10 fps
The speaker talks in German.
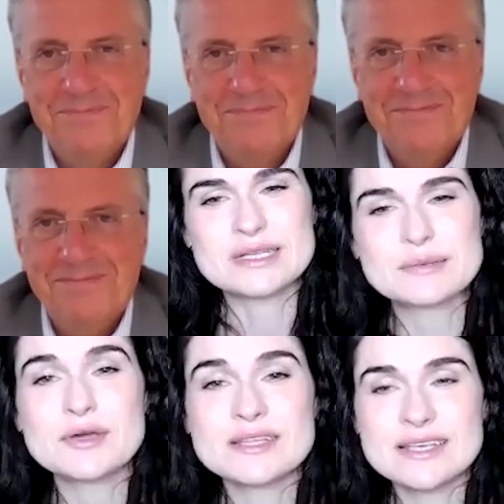Genau. Und ich
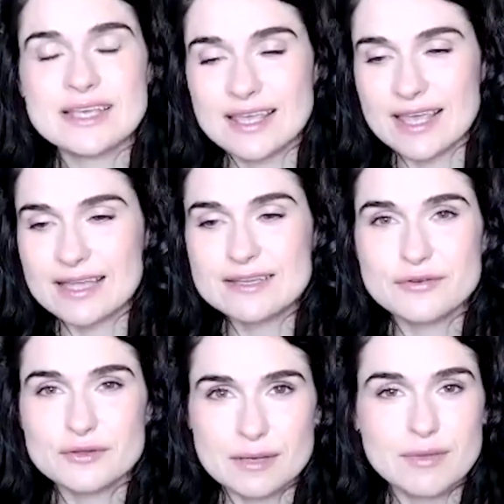möchte gerne,
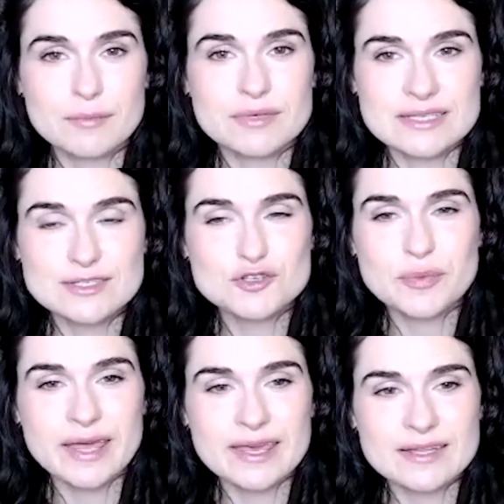Frau Demmler, mit Ihnen
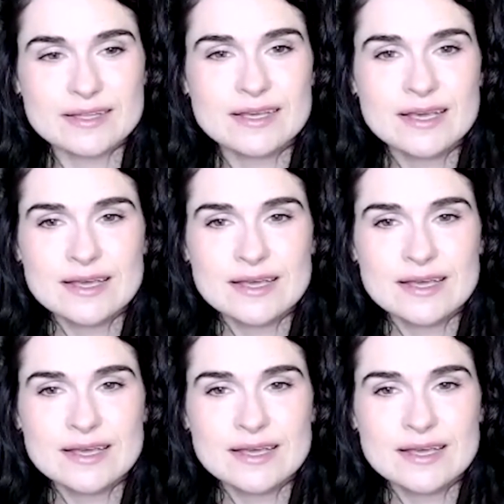sprechen.